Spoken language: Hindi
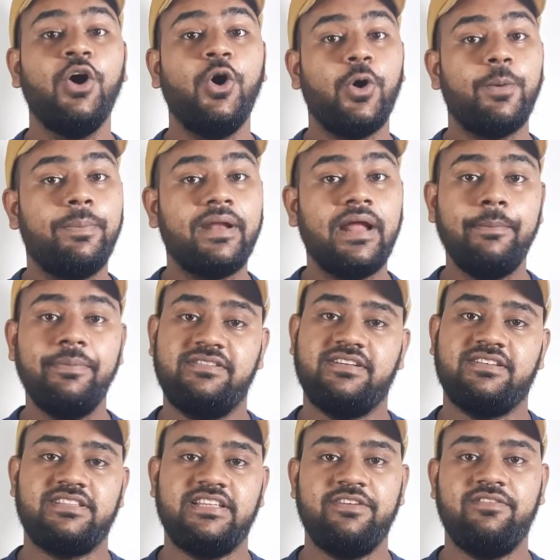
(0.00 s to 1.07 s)
और बना भी
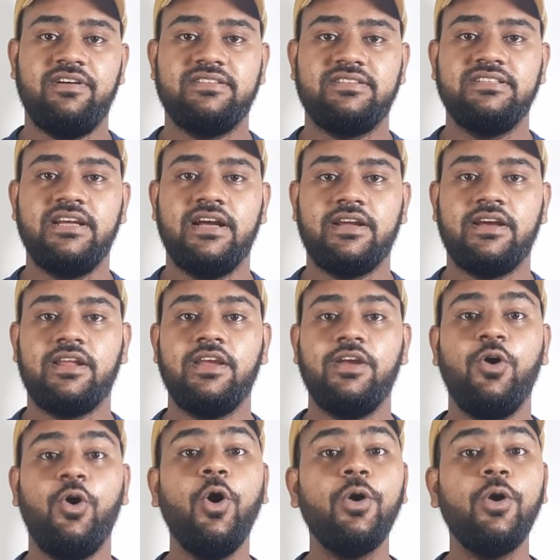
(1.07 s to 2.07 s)
सकते हैं वहाँ से जा करके